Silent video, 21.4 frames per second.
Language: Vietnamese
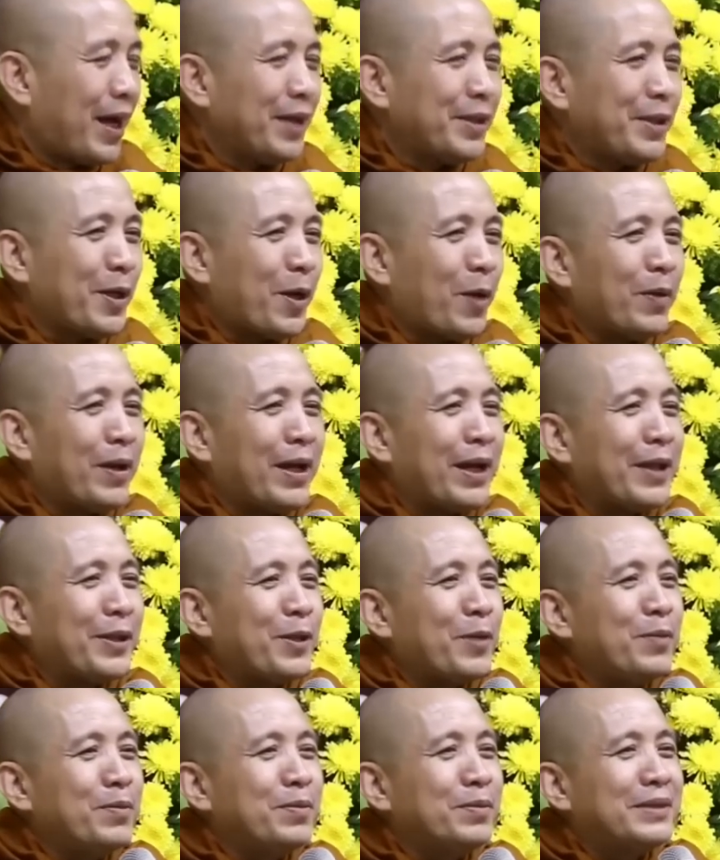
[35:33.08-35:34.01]
mà ở chỗ
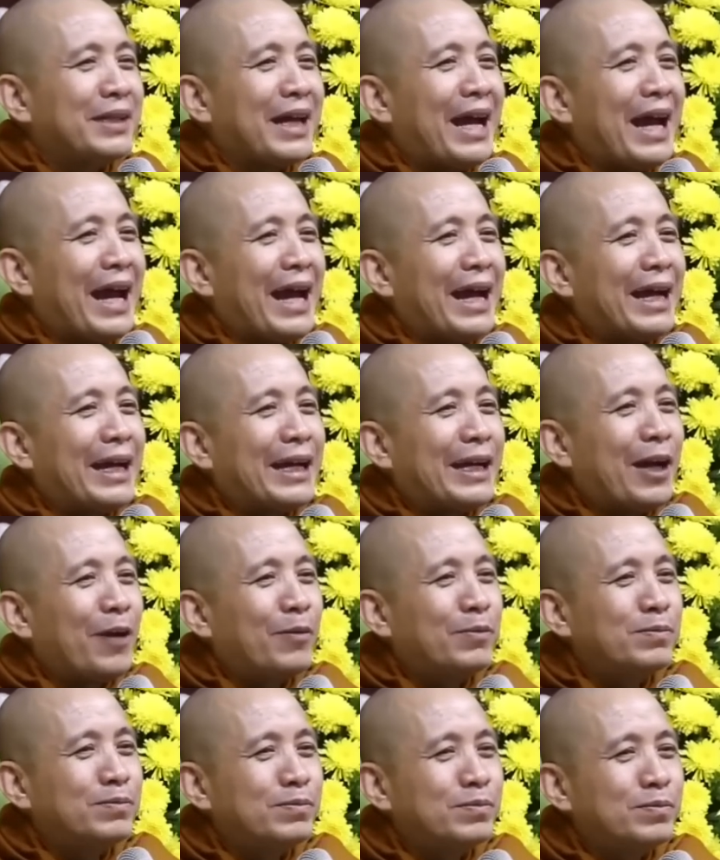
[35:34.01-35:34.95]
là chúng ta
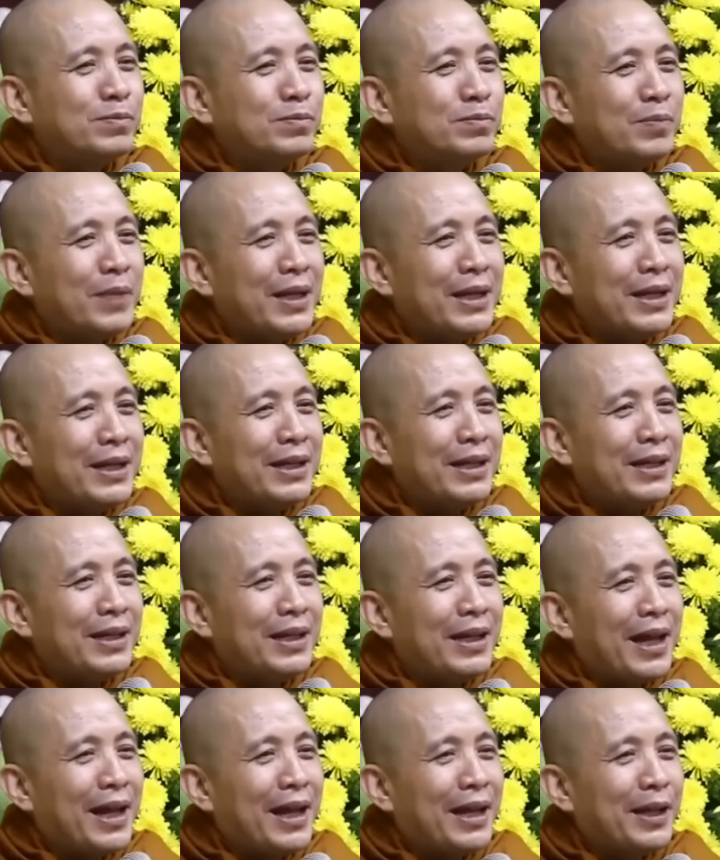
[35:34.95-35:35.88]
không
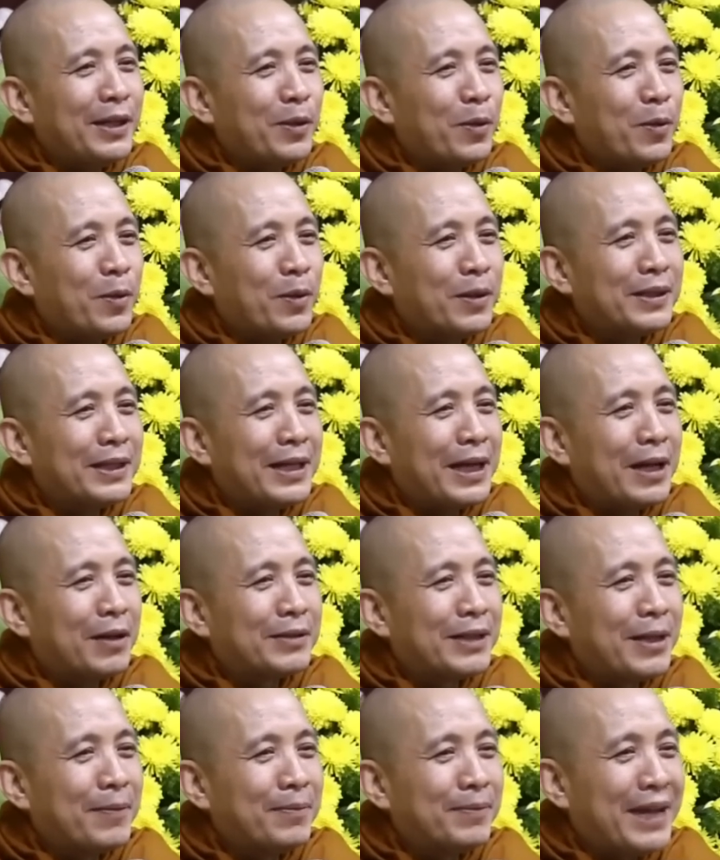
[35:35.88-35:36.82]
bị lệ thuộc
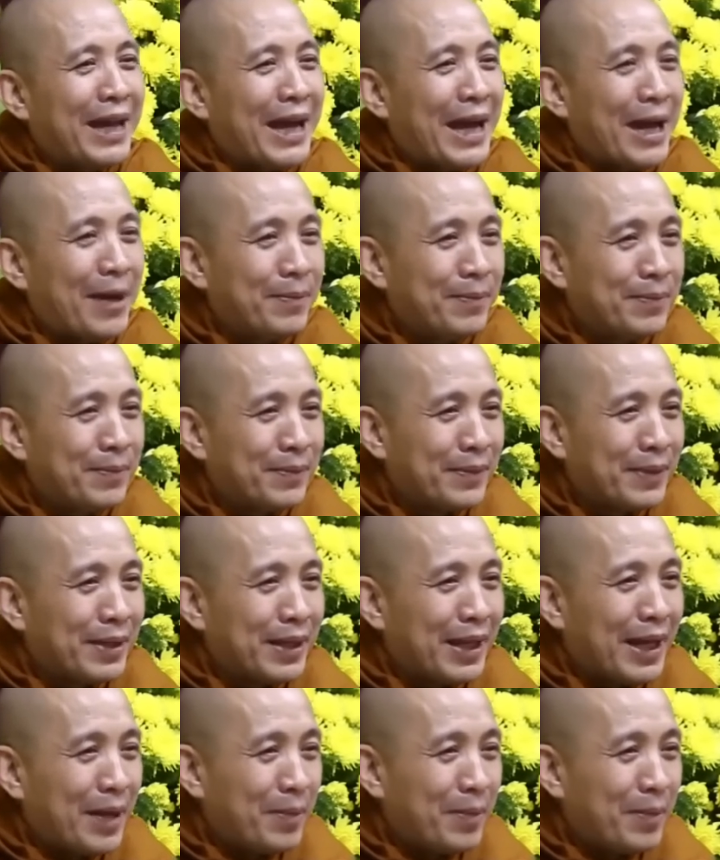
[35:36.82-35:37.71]
vào tâm tham